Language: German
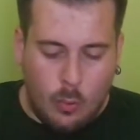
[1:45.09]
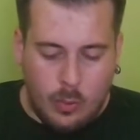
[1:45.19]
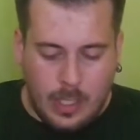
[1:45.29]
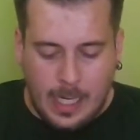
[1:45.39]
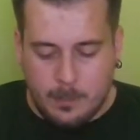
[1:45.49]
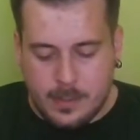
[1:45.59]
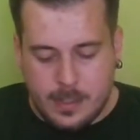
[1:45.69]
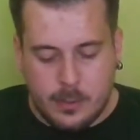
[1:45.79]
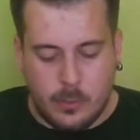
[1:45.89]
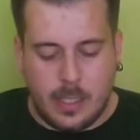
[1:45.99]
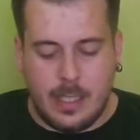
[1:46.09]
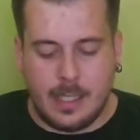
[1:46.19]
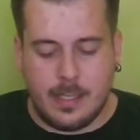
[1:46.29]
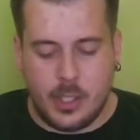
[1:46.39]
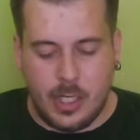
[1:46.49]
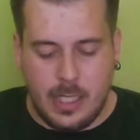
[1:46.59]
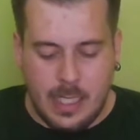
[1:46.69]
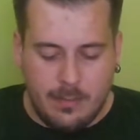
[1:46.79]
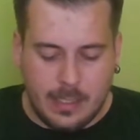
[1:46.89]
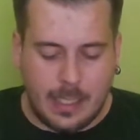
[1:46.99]
Und dann hat man sich so klassische
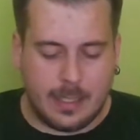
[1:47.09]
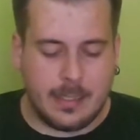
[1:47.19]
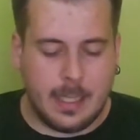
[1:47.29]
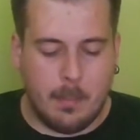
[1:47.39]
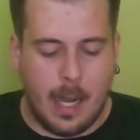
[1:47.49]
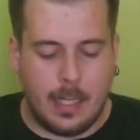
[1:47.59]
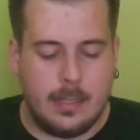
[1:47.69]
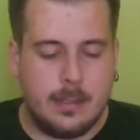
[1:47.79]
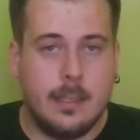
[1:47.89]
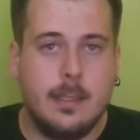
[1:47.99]
Levelkarten gemalt.